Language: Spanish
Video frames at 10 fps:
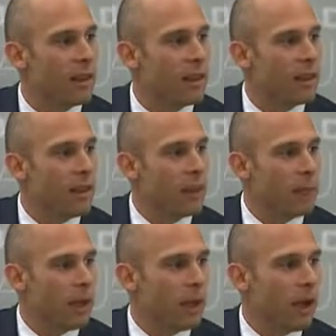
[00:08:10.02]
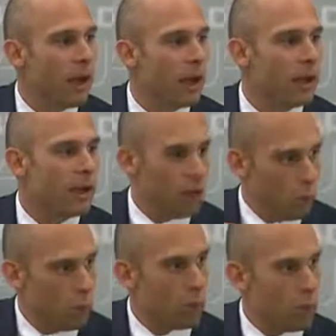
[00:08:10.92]
implica que
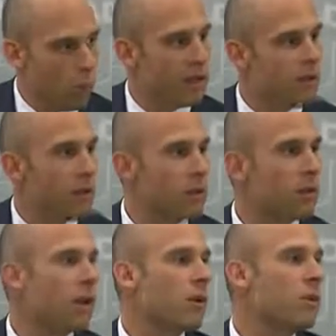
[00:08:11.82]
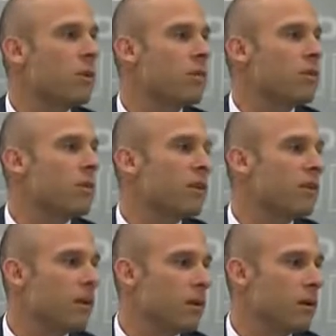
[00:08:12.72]
uno como individuo tenga el compromiso de
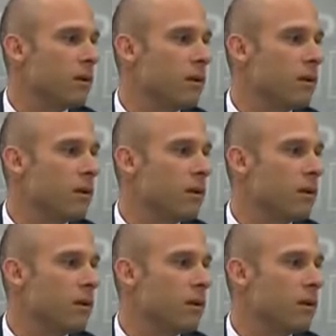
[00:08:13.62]
hacerlo